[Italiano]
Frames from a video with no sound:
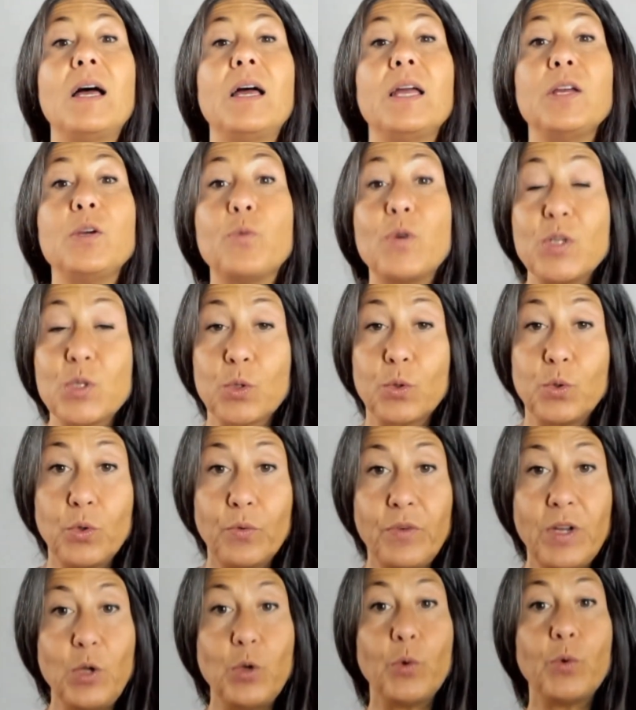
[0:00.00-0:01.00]
in questo
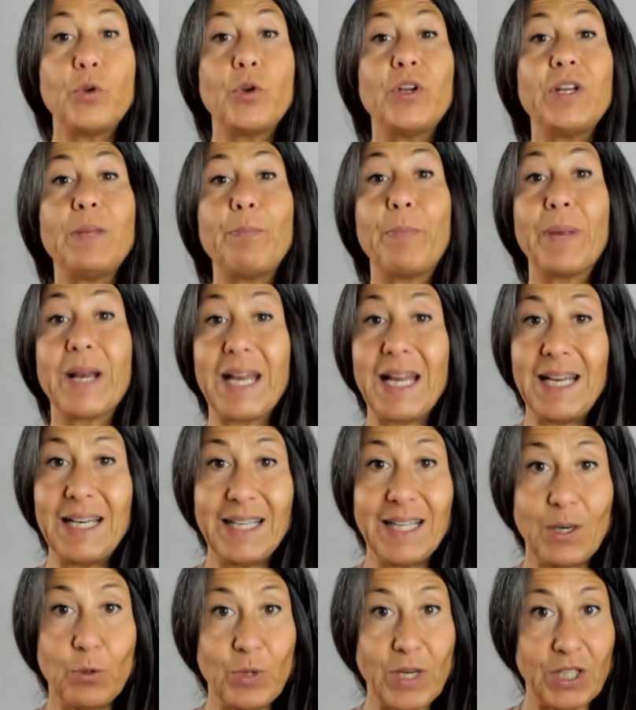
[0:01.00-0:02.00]
noviglione di
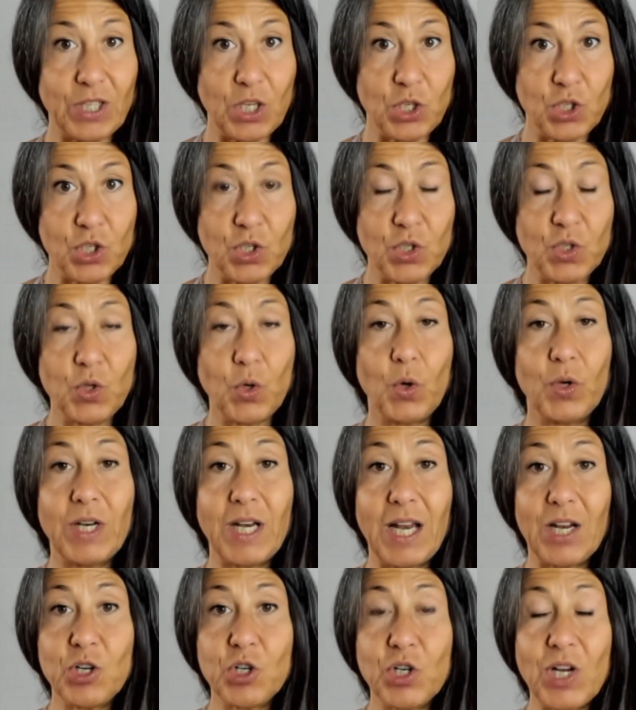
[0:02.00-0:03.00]
prendere una decisione,
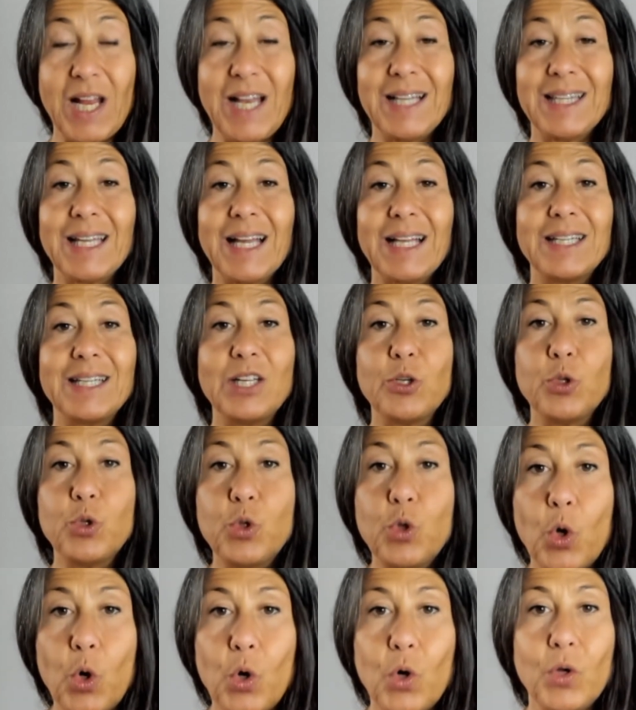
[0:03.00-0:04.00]
la scelta di
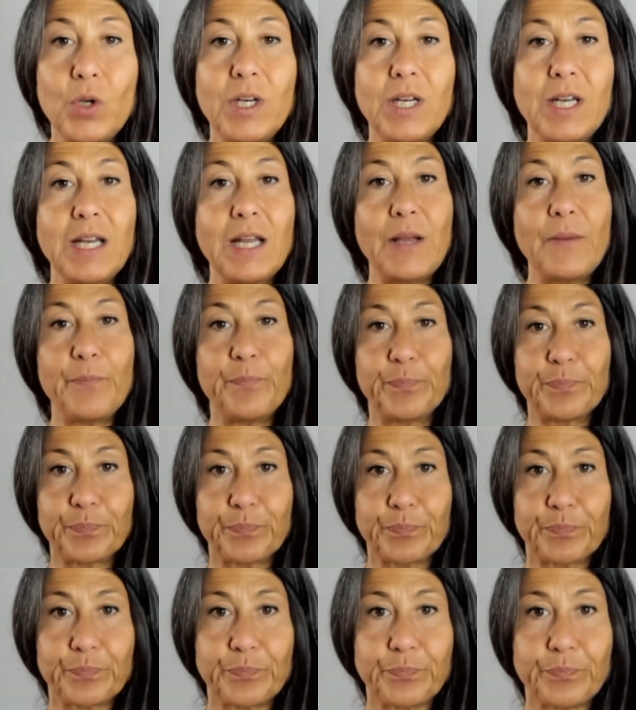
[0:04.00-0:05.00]
non,
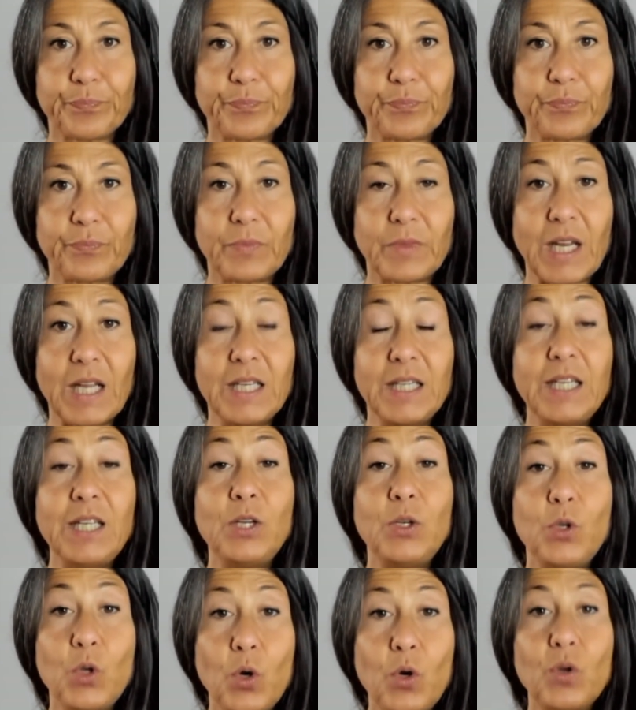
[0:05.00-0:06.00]

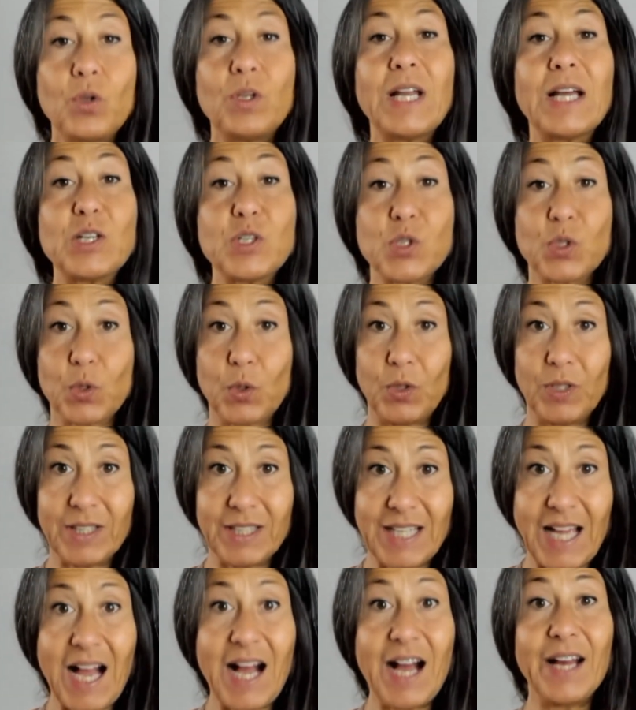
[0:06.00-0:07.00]
di non
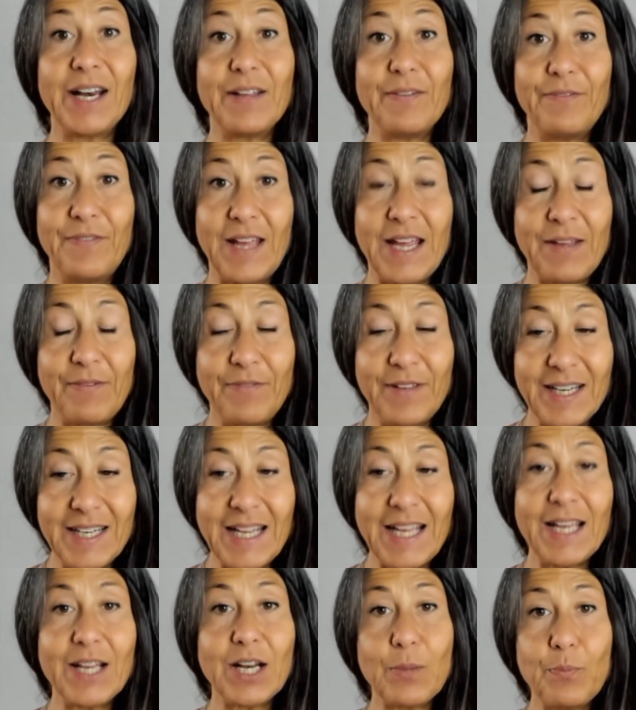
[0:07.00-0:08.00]
ascoltare e
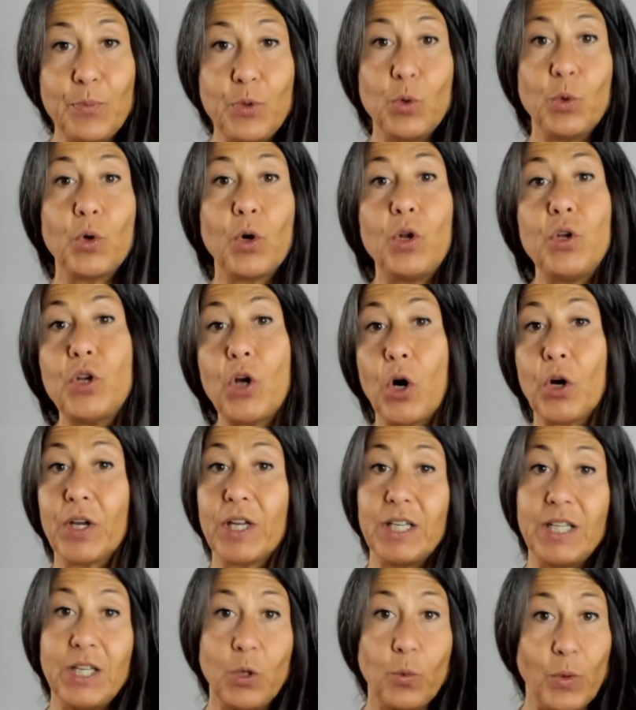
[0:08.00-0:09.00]
vedere più con gli
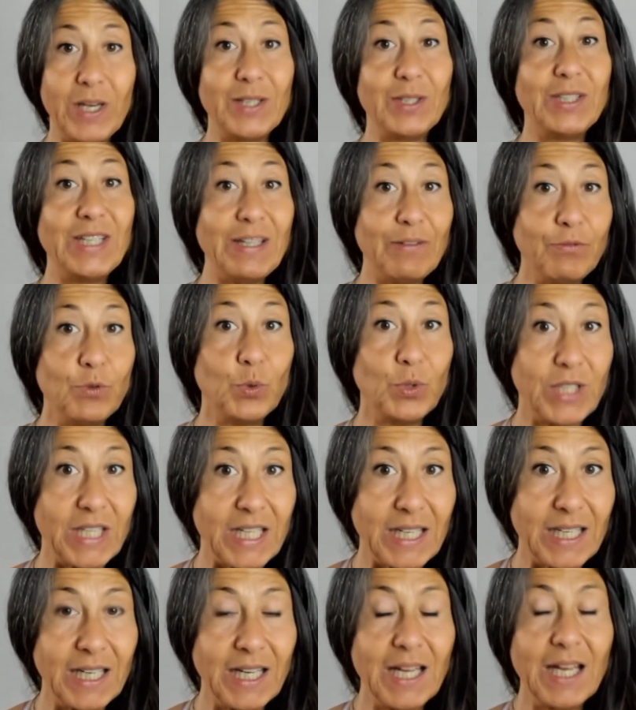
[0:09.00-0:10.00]
occhi di quel
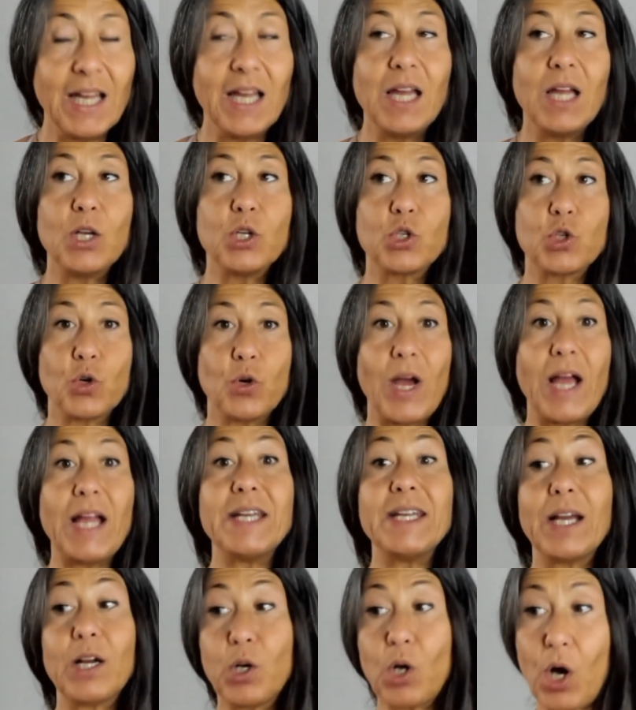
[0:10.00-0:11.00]
DVD cioè
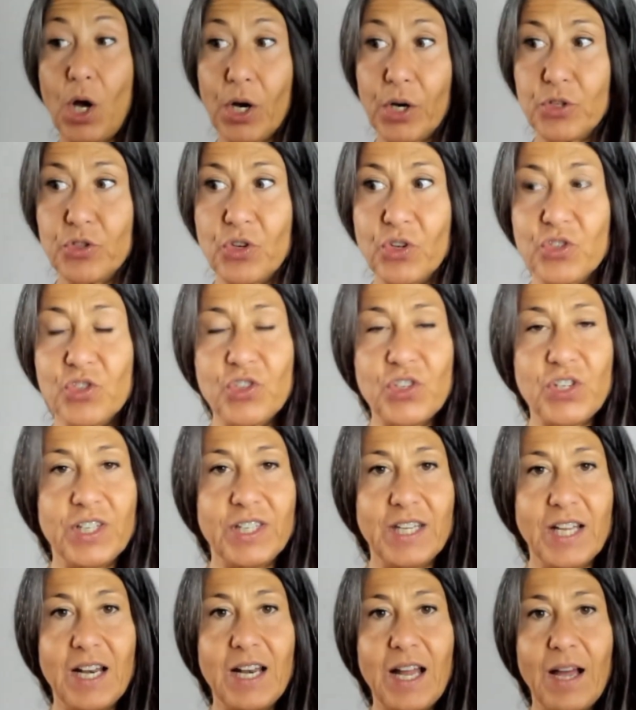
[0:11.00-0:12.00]
di
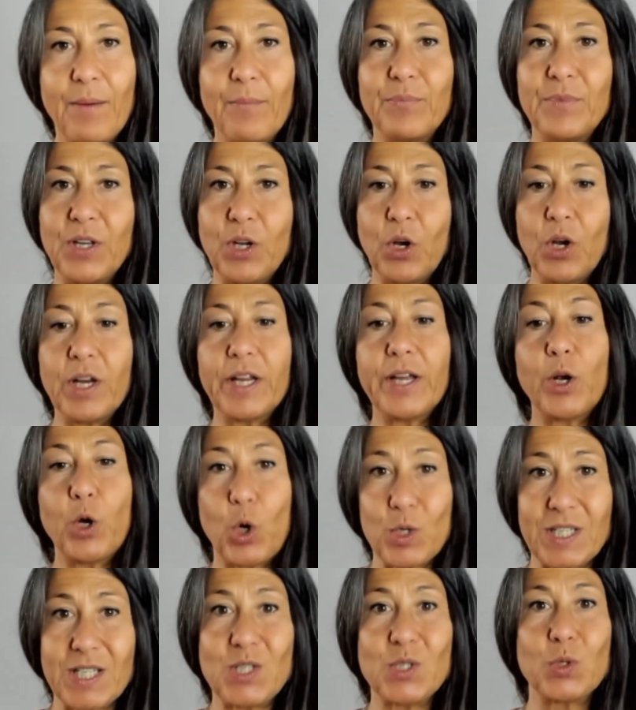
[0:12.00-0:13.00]
accorgerci della, di che
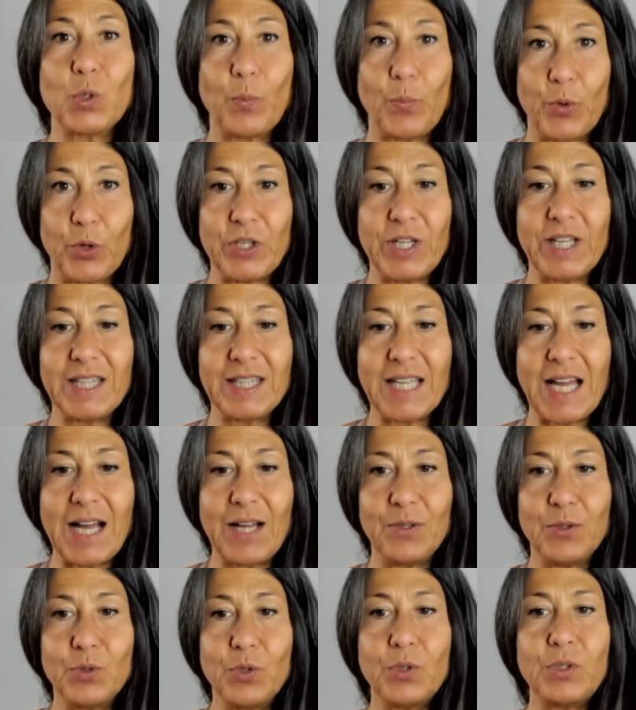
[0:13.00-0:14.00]
cosa sto
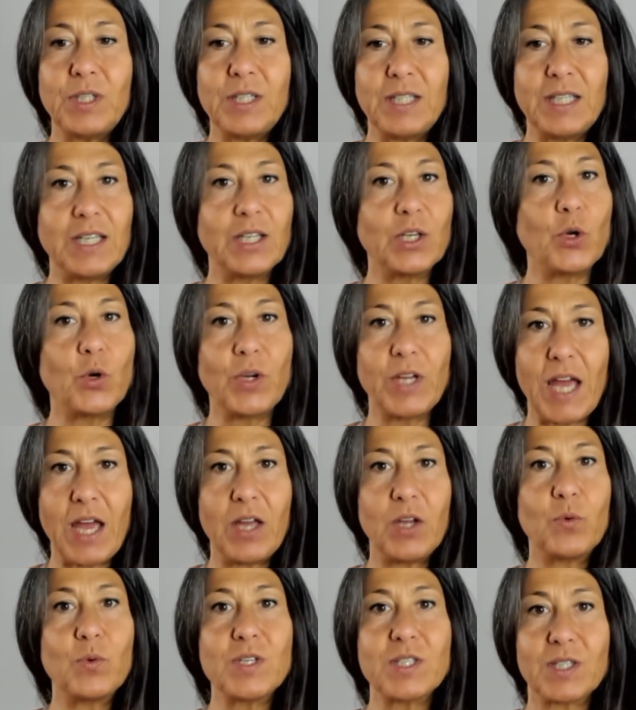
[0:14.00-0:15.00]
proiettando, di dire
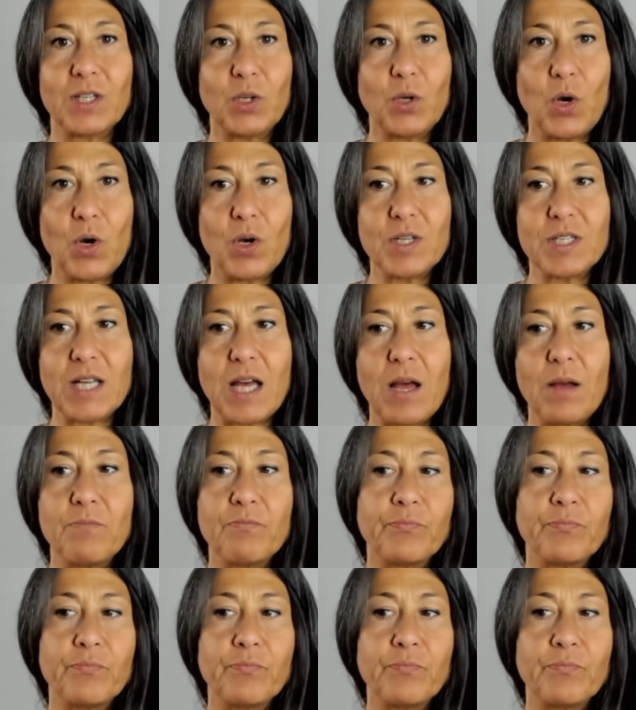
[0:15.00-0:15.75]
ok questa cosa